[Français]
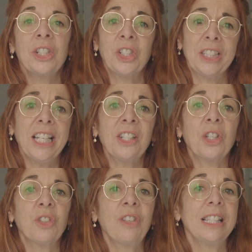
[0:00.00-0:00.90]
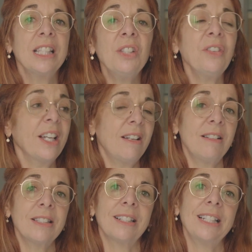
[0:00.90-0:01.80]
Je sens que je fais une
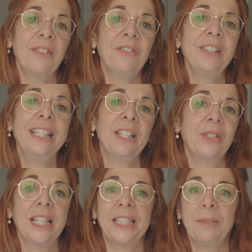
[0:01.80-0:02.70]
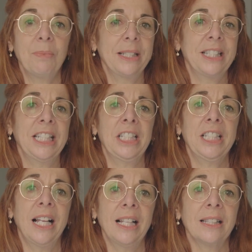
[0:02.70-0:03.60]
différence dans la vie des usagers de
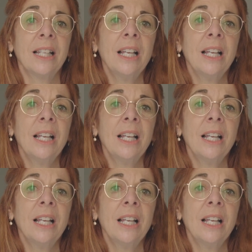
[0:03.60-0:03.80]
Pointe-Saint-Charles.